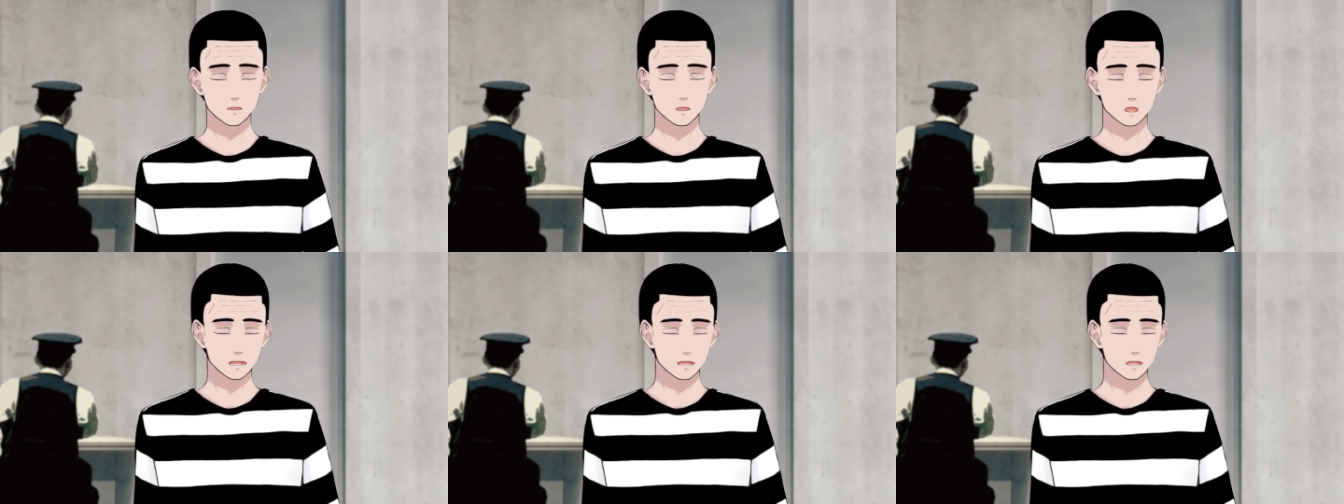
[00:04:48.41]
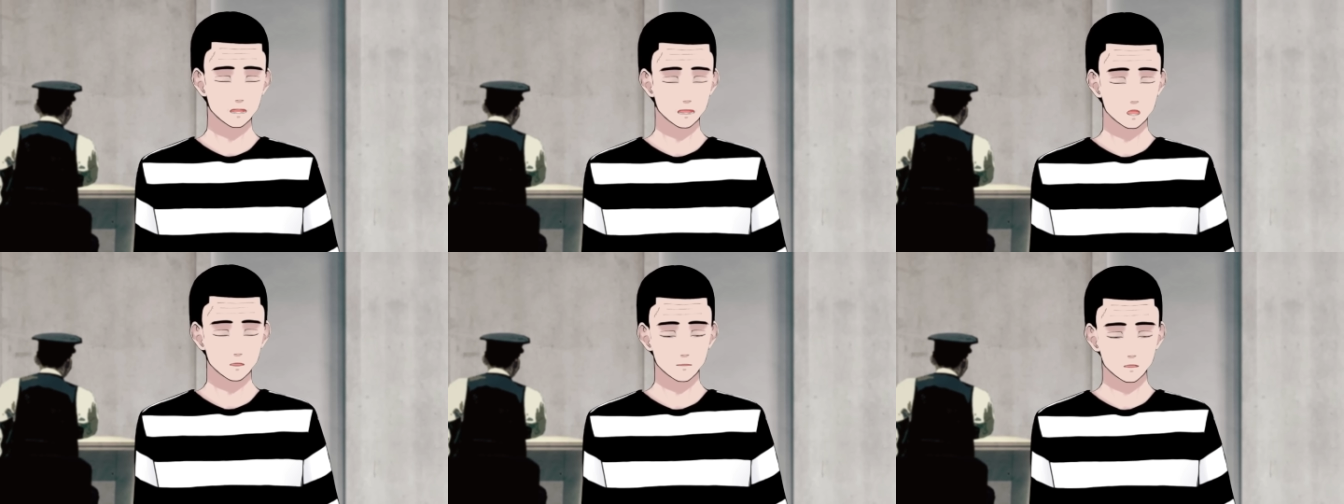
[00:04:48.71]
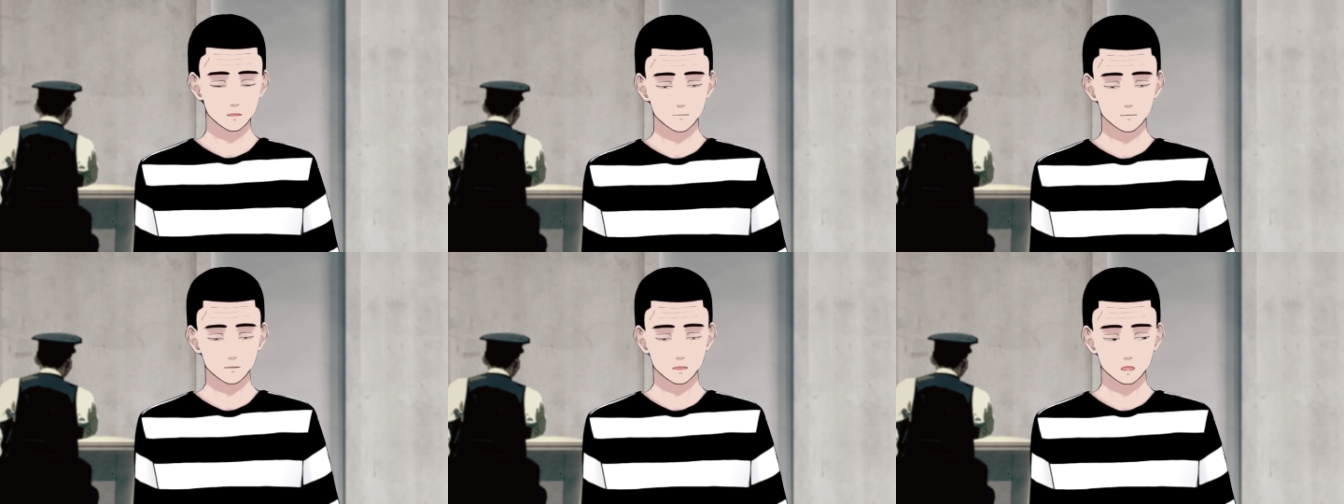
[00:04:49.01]
役太郎で
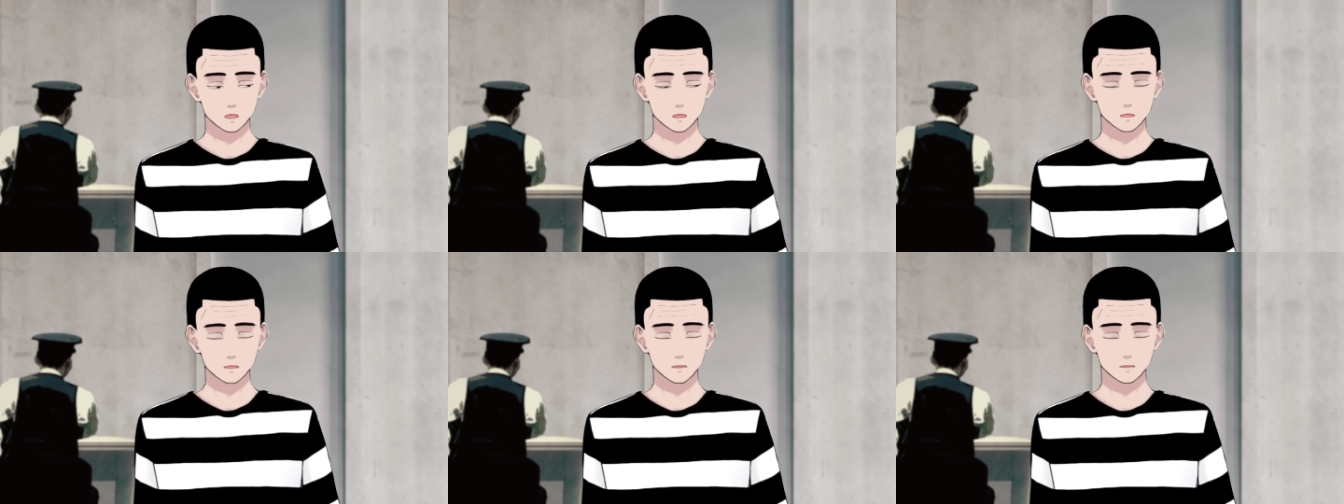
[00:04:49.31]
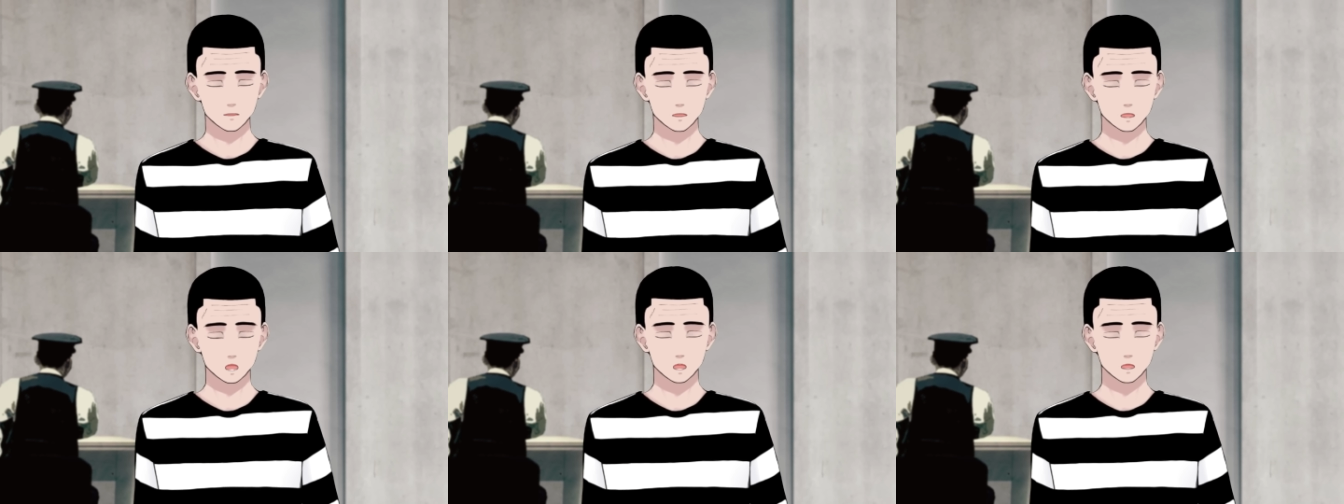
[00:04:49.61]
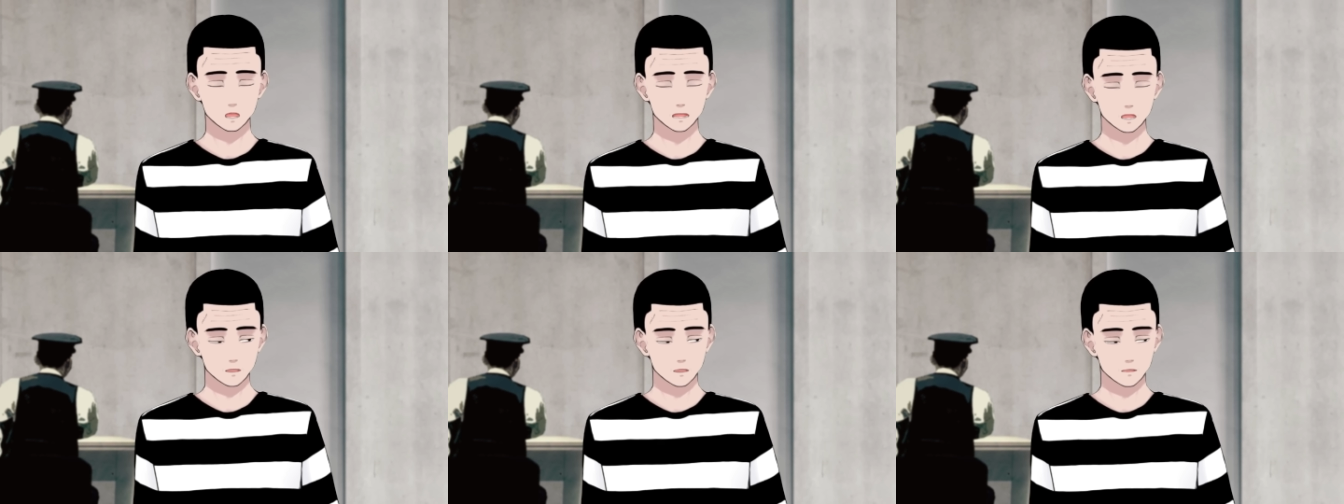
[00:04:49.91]
す。この
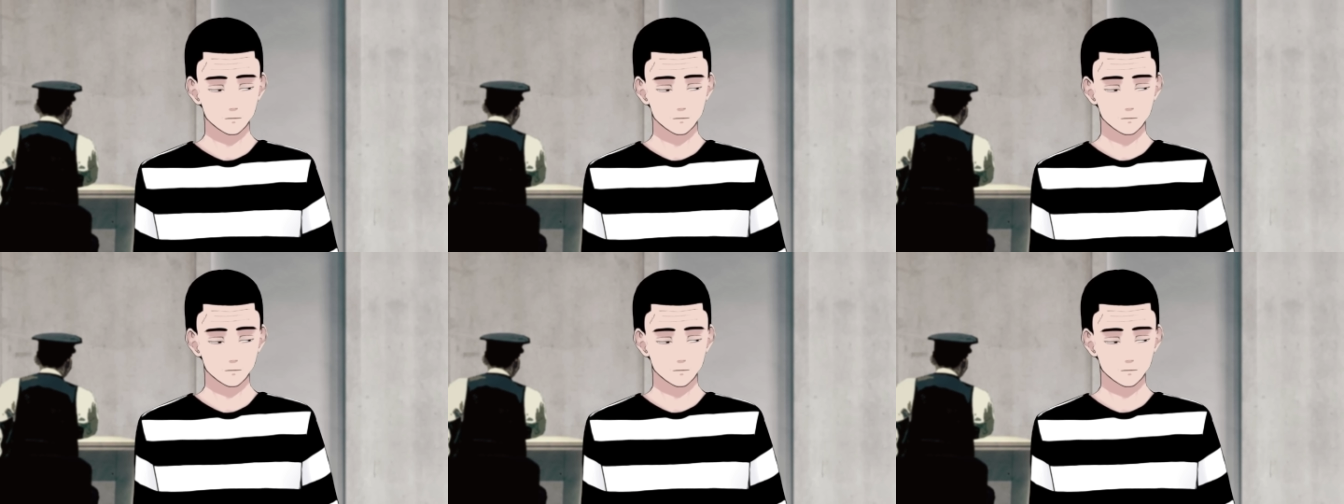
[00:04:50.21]
度、